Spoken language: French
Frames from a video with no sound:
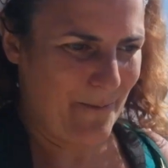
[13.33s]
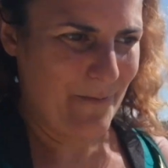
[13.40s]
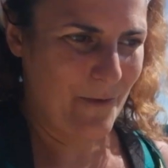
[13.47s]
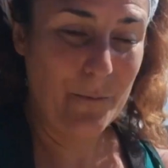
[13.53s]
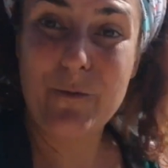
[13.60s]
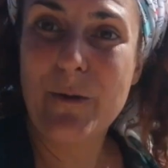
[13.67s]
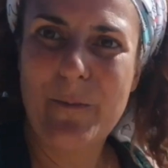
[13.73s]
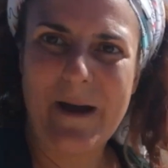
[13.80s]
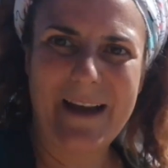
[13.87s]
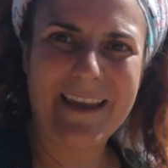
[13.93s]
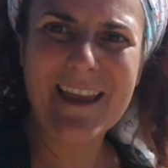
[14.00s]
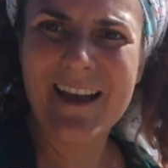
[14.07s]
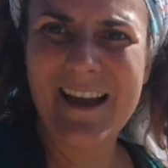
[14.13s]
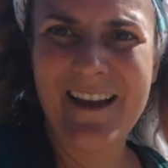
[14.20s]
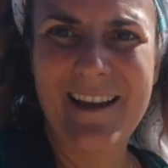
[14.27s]
depuis Paris.
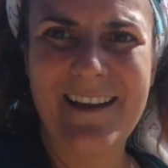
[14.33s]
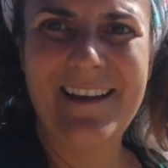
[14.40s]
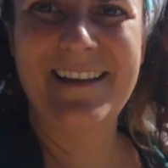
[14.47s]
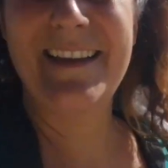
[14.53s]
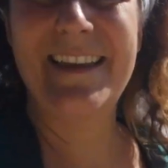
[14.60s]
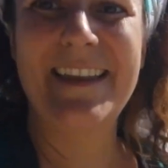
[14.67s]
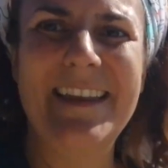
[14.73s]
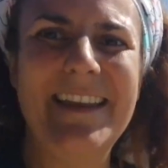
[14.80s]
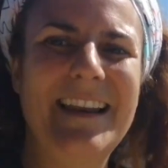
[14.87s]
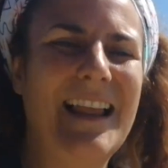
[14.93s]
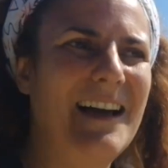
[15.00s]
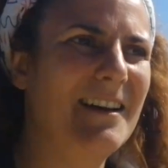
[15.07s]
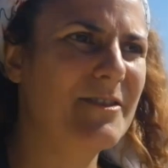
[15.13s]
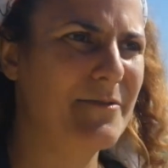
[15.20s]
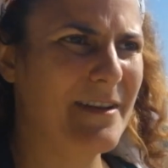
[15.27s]
Et
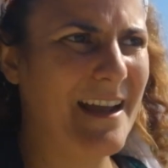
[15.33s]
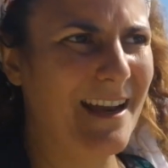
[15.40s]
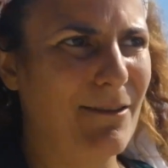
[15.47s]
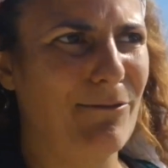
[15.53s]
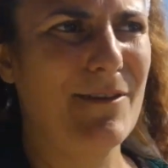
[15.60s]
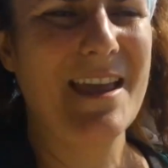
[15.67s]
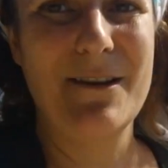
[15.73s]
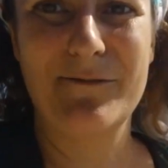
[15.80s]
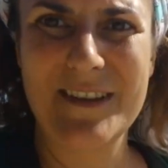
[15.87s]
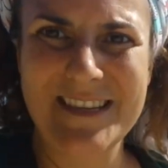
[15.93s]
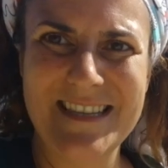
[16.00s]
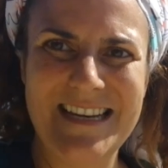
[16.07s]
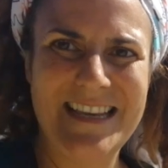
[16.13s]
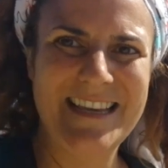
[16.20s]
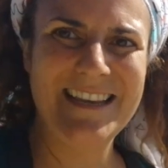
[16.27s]
là, je vais arriver à
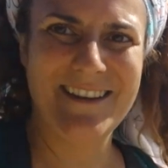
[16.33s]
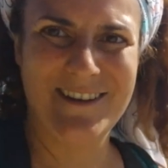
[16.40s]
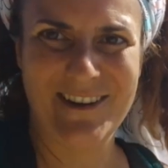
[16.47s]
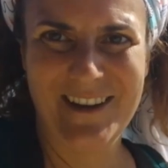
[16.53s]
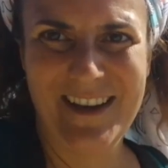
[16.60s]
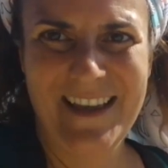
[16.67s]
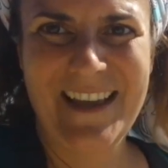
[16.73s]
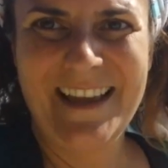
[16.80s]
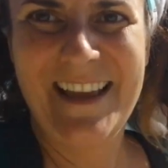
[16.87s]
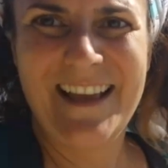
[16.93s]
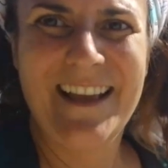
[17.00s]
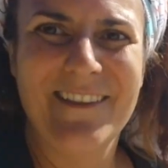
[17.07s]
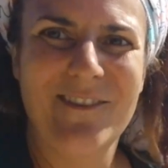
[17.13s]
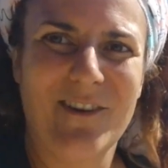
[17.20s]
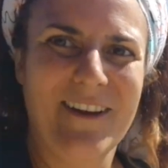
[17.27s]
Vézelay euh,
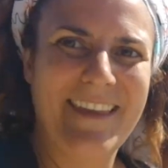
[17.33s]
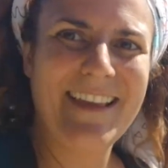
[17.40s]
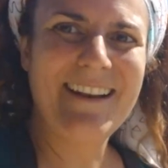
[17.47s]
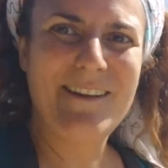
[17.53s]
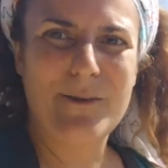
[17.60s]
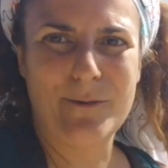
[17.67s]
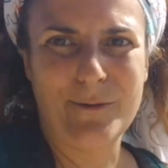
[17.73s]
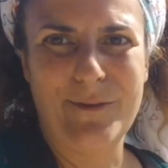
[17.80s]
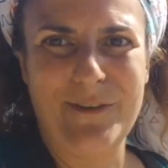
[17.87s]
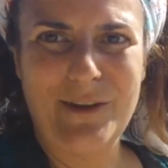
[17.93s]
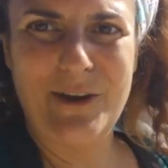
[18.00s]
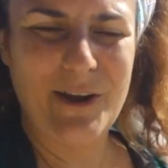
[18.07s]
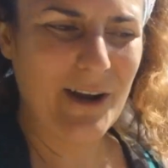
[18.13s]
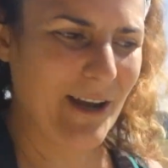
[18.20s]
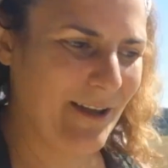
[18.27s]
dans quelques
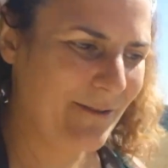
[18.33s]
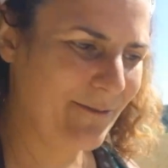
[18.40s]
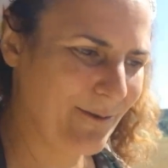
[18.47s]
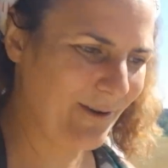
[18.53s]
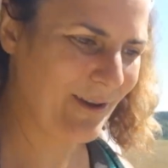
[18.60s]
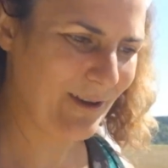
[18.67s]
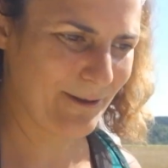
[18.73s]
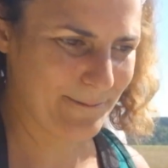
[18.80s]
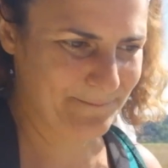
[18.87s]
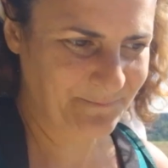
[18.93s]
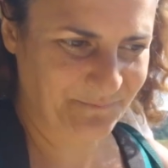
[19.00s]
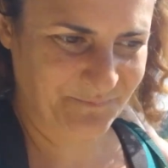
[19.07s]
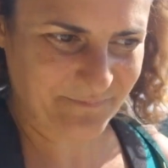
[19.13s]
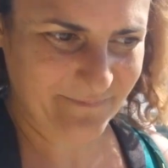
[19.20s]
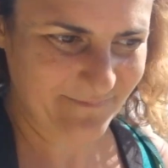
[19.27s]
heures. Donc
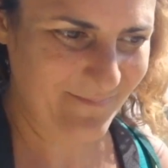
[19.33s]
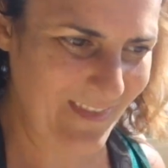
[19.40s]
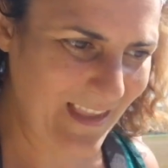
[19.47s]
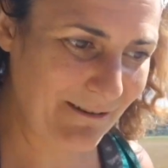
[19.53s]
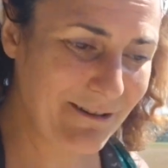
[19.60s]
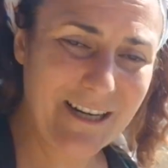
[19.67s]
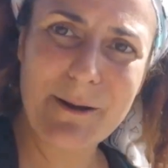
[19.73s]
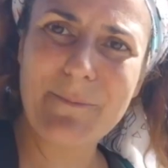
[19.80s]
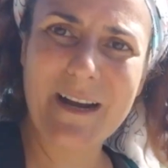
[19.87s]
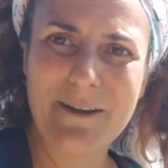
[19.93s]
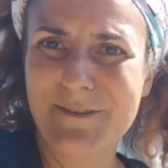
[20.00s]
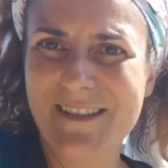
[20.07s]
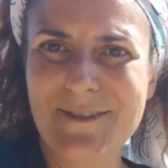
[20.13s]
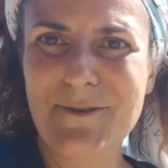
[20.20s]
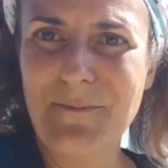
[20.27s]
voilà, bref,
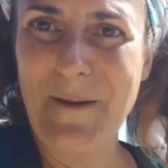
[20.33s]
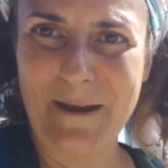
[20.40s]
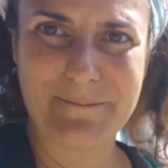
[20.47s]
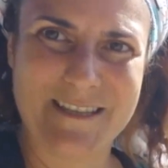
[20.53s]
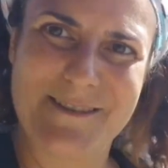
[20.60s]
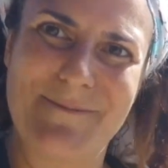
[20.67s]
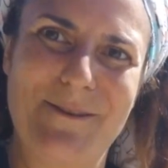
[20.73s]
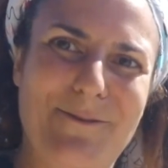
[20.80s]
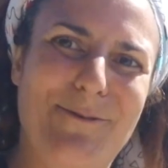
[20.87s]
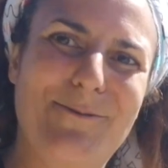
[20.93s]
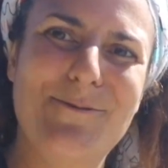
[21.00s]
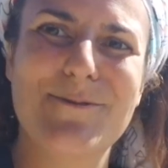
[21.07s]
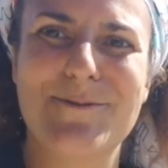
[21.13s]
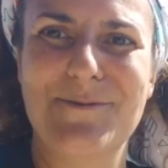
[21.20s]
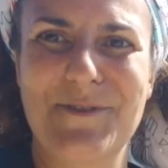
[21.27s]
c'est super, mais c'est pas du tout
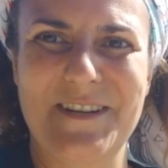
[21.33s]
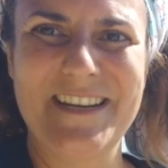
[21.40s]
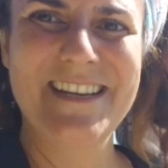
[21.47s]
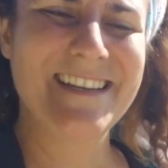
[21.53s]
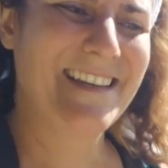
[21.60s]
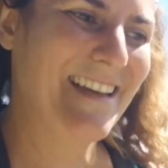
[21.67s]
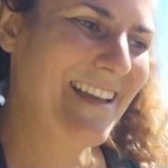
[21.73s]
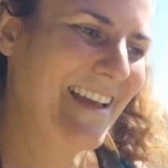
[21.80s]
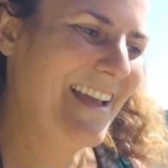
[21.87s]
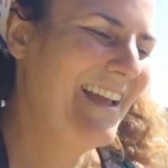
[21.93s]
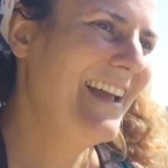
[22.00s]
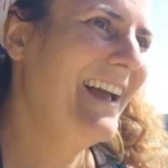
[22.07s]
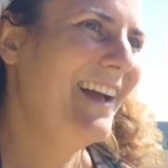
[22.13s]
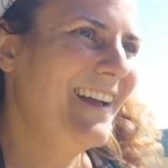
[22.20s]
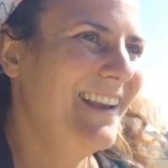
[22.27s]
le sujet.
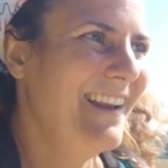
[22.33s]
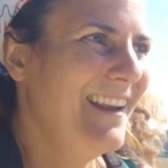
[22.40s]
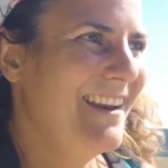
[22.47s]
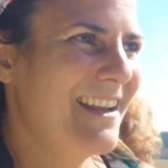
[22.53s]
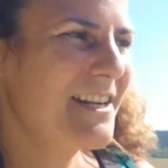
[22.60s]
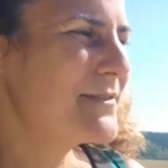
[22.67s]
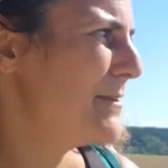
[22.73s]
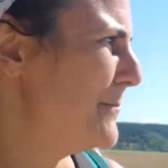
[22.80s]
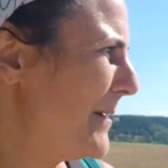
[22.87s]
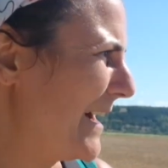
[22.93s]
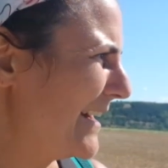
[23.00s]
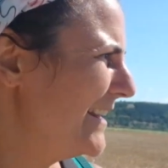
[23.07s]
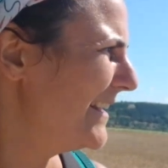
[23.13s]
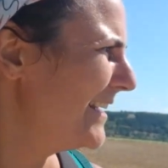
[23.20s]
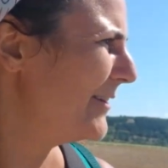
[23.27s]
Là, je vais
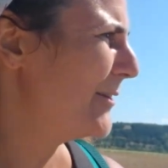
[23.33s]
parler